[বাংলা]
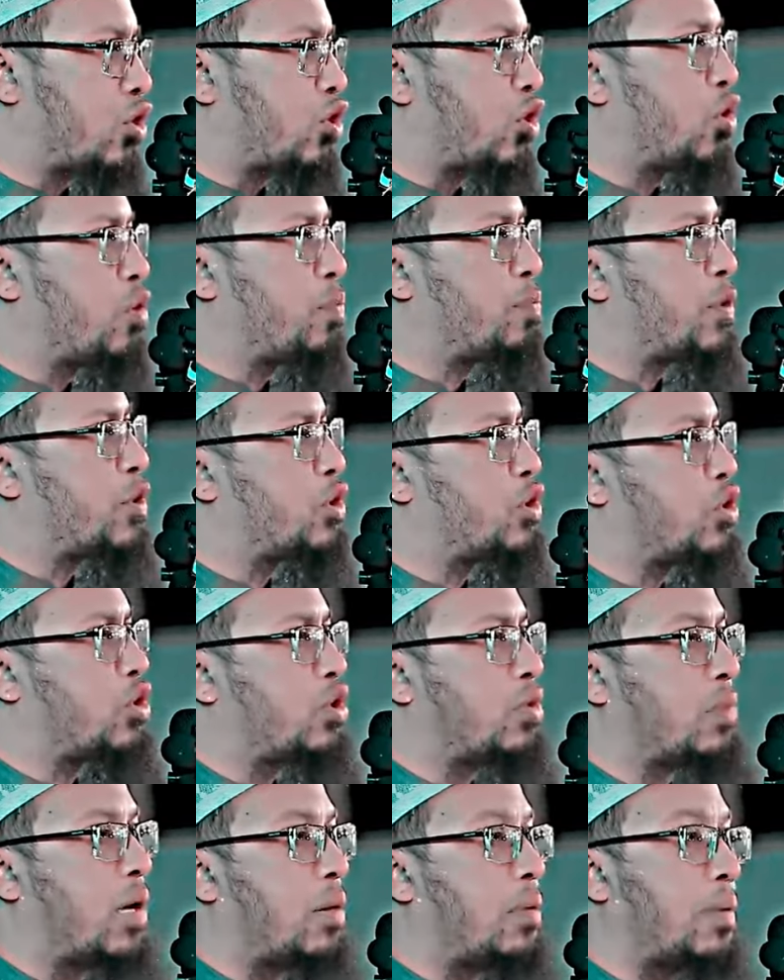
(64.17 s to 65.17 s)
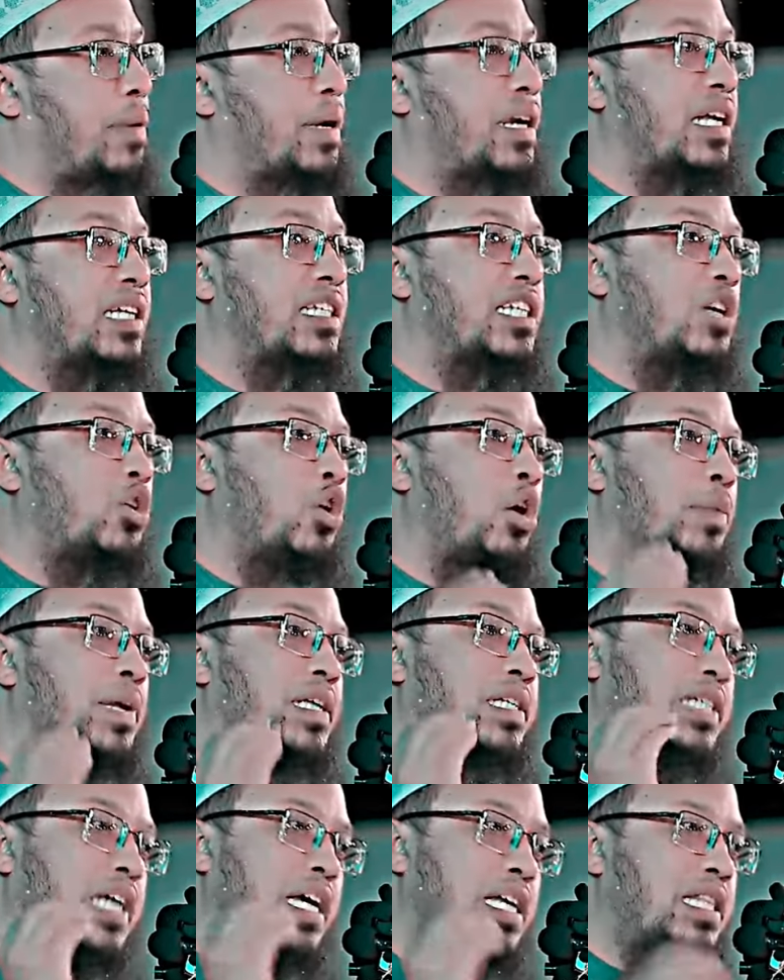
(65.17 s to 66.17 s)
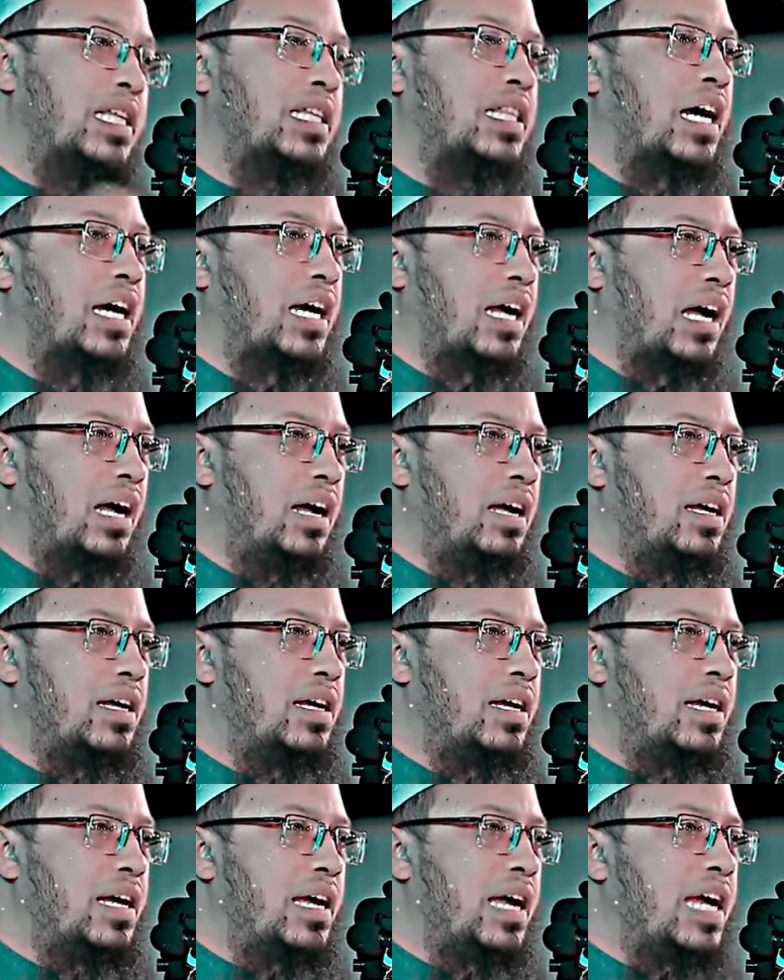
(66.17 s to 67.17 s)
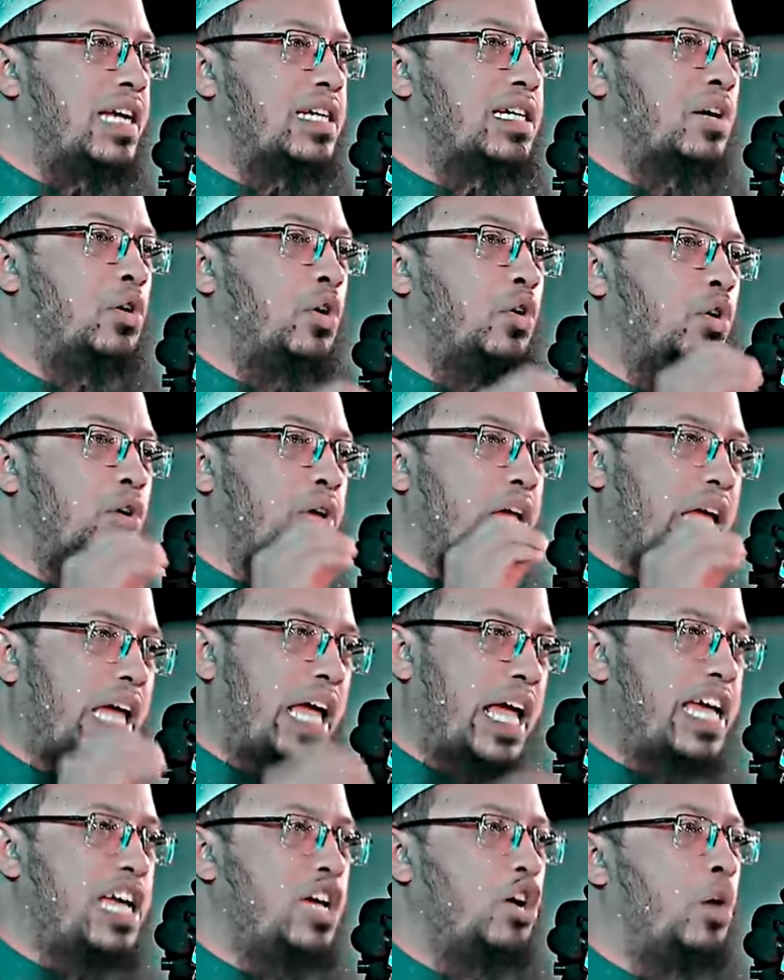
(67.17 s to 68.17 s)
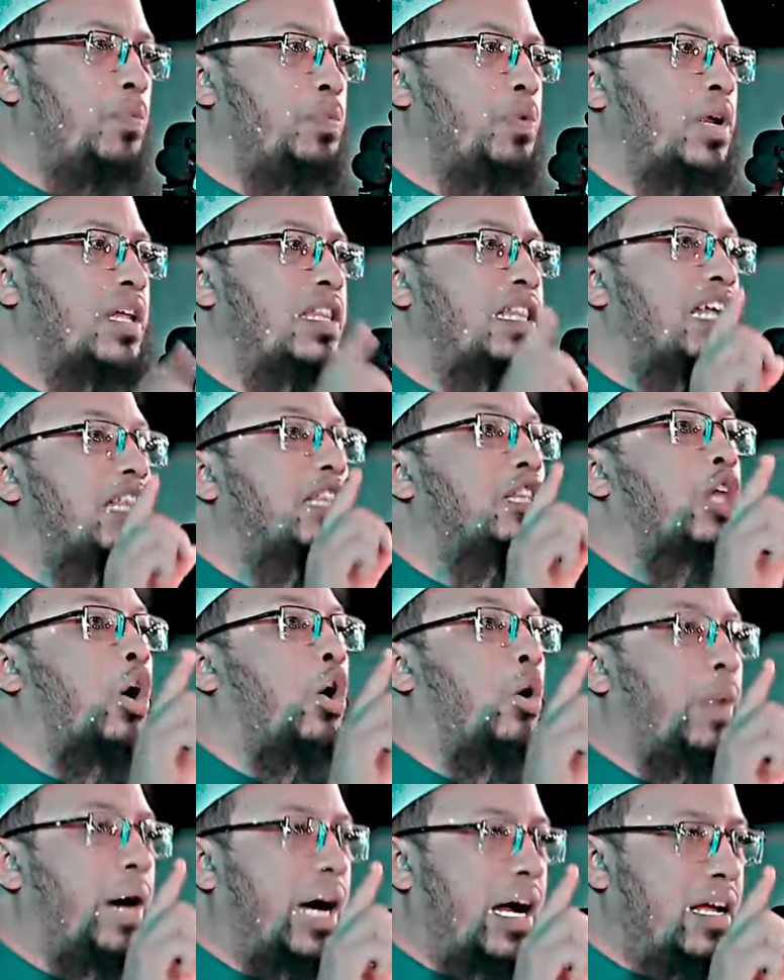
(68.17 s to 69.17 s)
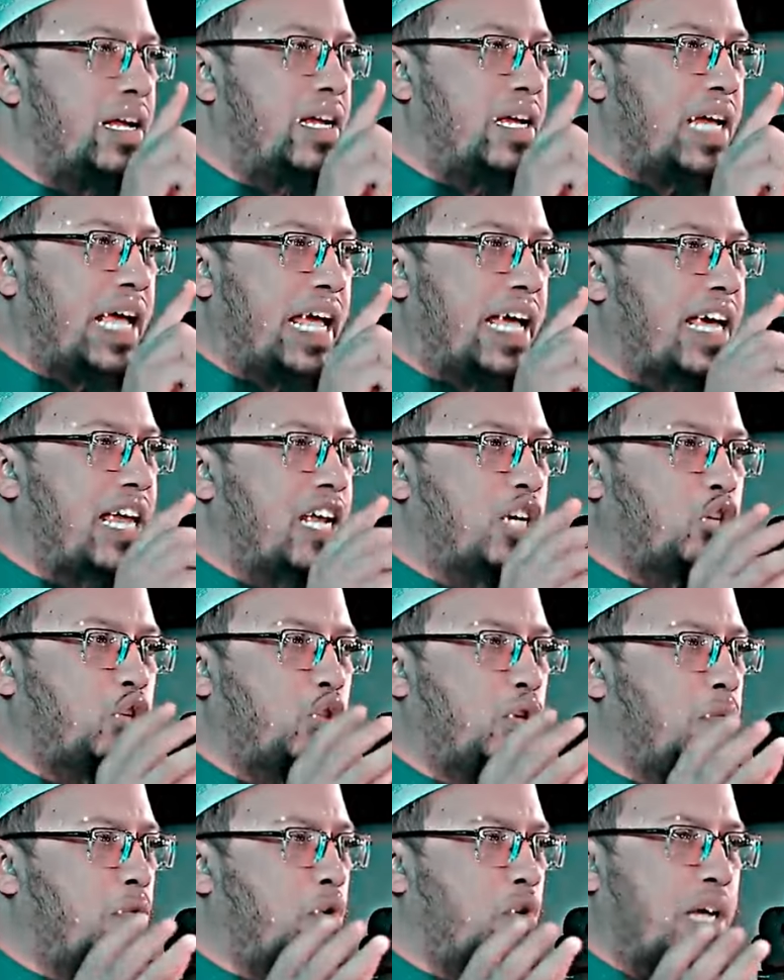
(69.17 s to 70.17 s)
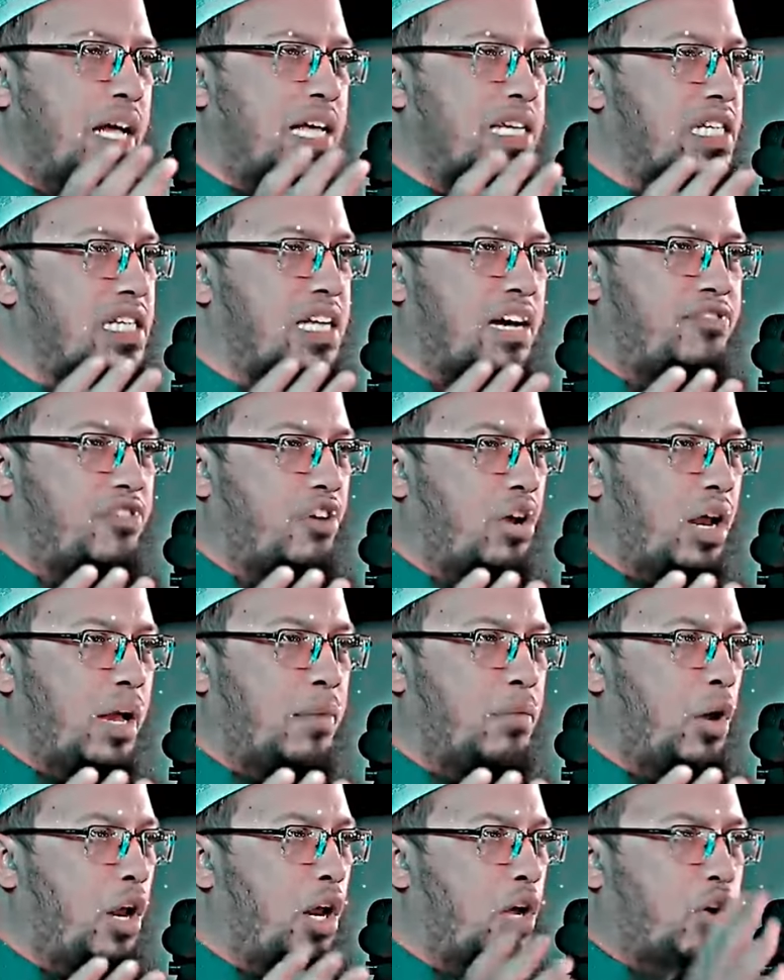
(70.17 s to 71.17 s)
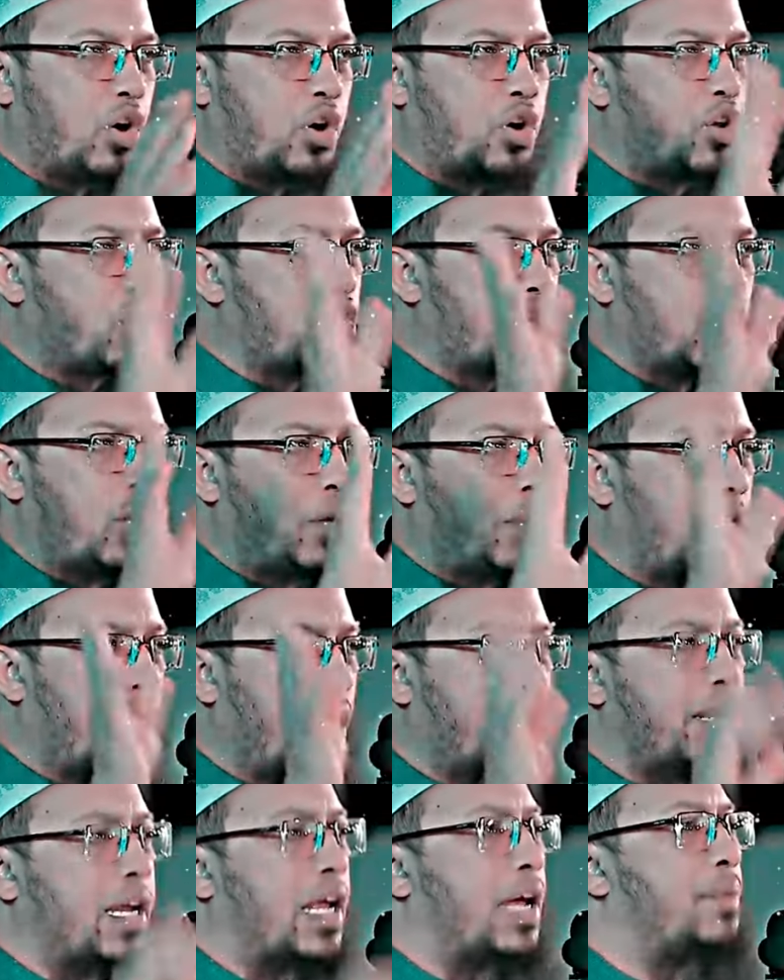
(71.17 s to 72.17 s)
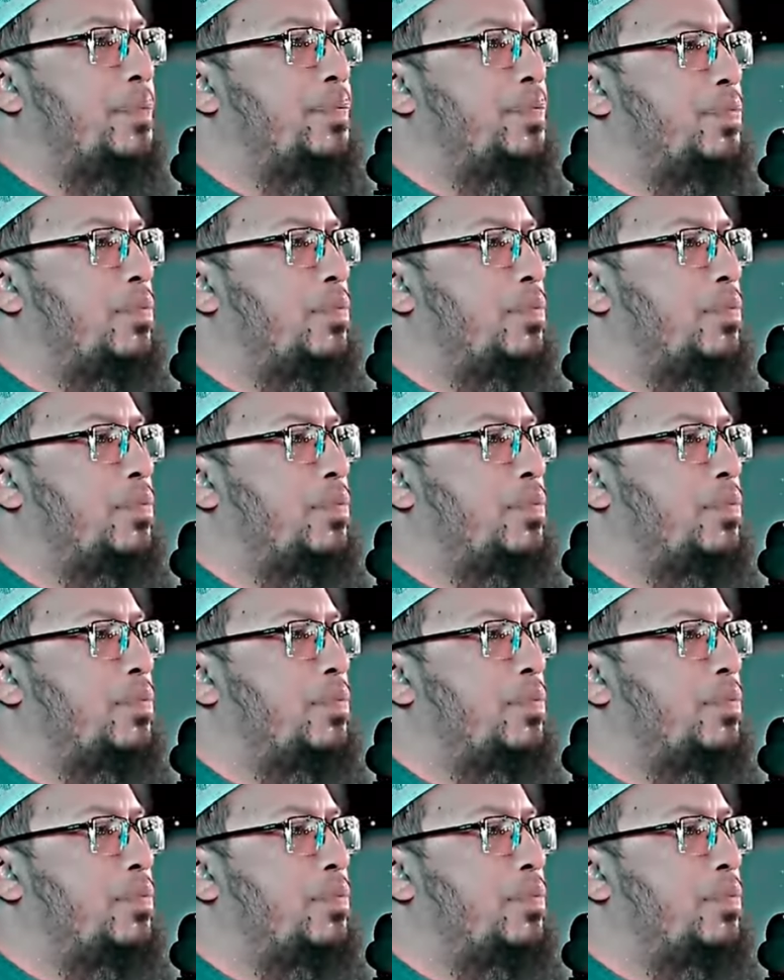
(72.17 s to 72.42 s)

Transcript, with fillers: ততক্ষণ পর্যন্ত মা বাবার কাছে ক্ষমা চাইতে থাকা এটা হলো এই অপরাধের তওবা এখানে শুধু মুখে আস্তাকফরুল্লাহ বললে কখনো তওবা হবে না